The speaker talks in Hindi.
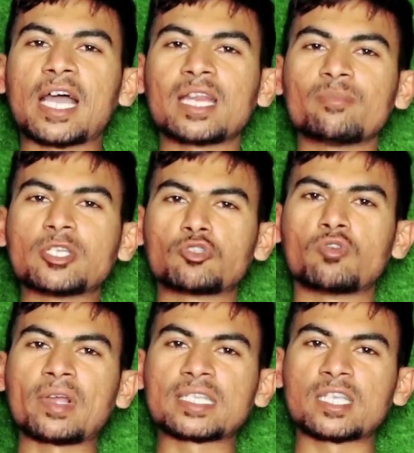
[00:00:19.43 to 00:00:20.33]
बिहारी
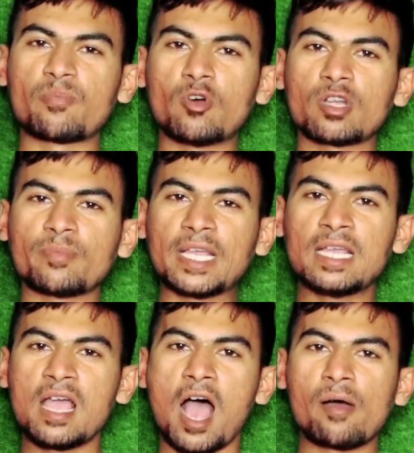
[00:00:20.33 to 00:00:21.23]
मजदूरों के सपोर्ट में
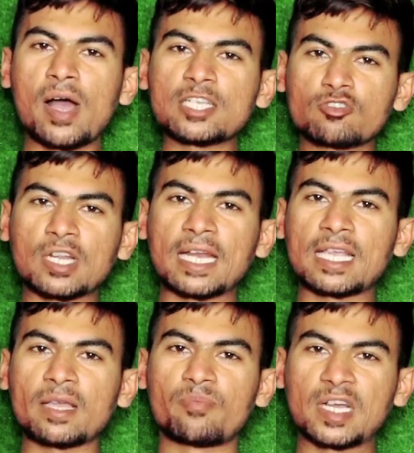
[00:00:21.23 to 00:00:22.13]
आवाज
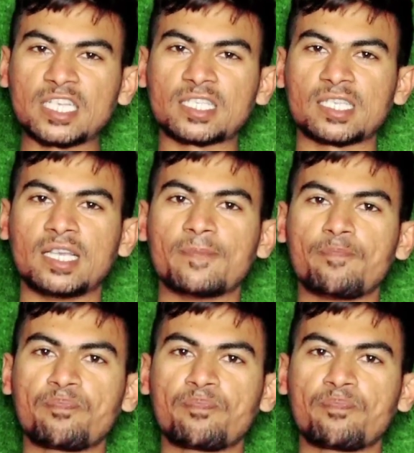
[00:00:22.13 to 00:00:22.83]
उठाने के वजह से